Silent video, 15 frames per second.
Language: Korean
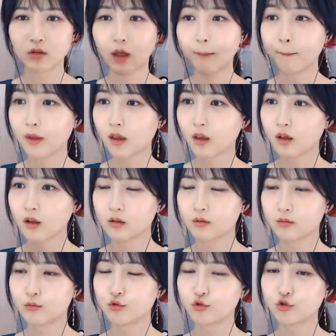담배
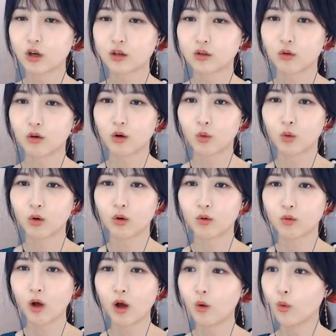문구가 있더라고요.
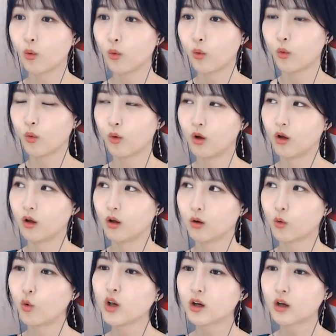광고
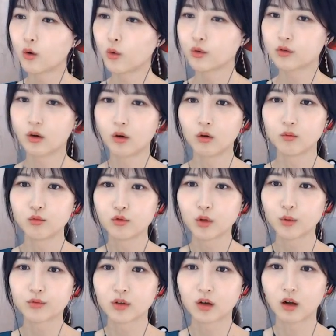공익 광고죠.
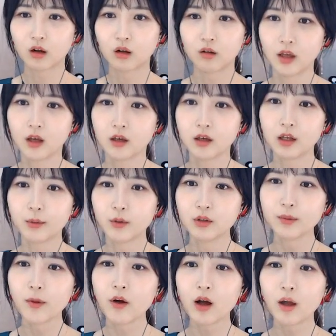무섭더라. 일본
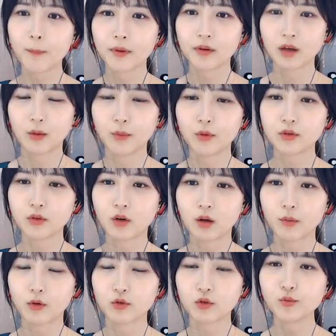흡연 카페 잘못
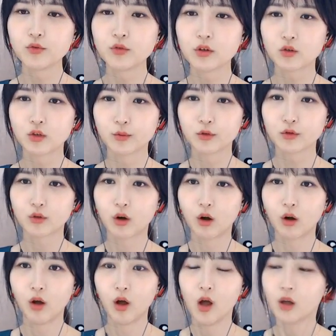들어가면 숨쉬기도
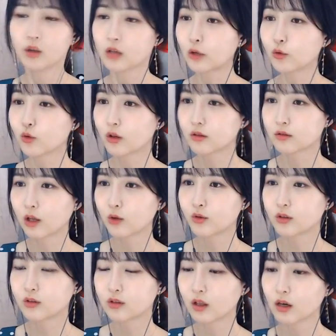힘들더라. 나도
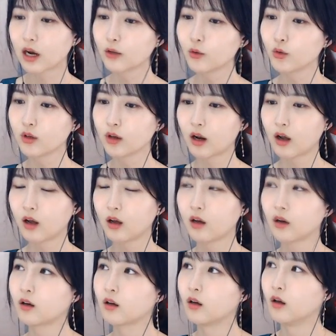그때
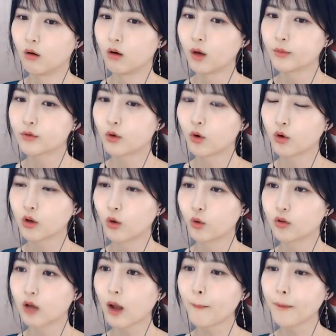카논이랑 아무튼 거기
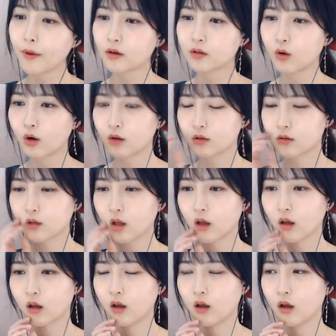어디 카페를
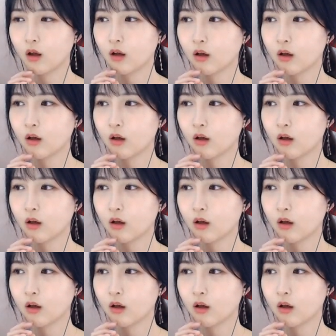들어갔는데